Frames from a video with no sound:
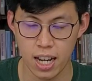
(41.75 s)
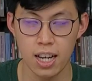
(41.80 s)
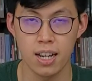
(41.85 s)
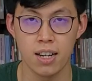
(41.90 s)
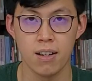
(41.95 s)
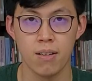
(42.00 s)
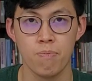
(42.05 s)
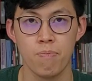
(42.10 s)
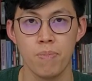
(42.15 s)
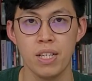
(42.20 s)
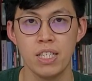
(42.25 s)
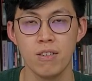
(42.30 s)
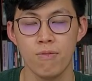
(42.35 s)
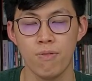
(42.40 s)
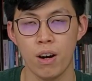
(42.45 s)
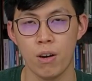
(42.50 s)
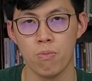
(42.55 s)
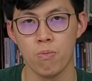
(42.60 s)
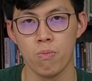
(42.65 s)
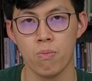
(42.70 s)
là pin dự
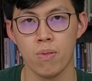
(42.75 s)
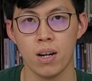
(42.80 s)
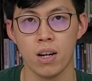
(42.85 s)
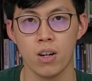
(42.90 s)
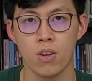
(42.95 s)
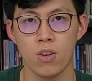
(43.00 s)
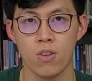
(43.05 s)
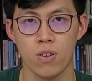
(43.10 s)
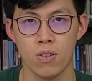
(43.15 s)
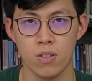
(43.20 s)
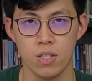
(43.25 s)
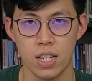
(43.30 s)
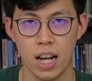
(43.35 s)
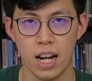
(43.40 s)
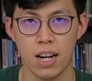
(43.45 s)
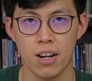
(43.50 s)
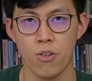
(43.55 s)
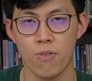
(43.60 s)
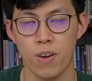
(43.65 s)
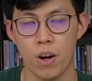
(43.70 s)
phòng mà có
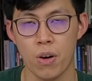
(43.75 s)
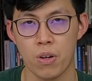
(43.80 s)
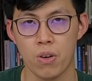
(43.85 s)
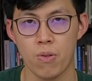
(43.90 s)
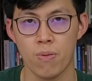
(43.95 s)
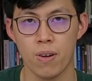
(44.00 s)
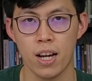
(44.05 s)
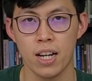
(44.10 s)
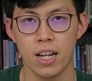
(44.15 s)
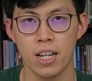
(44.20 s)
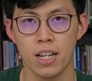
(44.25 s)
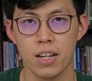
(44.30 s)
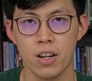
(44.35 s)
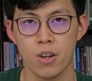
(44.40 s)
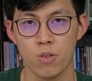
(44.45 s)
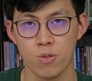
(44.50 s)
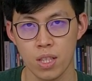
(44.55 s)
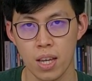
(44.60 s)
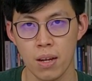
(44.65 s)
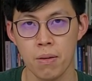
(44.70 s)
sạc đầu vào cổng Lightning
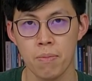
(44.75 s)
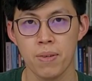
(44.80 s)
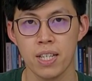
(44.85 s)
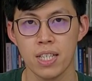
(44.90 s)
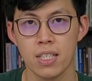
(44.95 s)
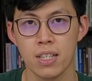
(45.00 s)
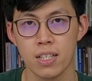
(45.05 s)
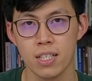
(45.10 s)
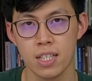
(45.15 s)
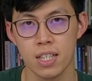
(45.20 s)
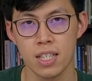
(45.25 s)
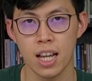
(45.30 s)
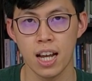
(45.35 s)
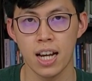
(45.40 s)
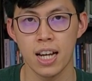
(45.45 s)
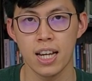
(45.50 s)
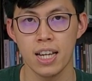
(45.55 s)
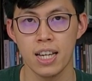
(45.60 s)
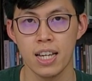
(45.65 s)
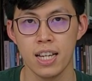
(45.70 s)
đầu tiên mình từng trên tay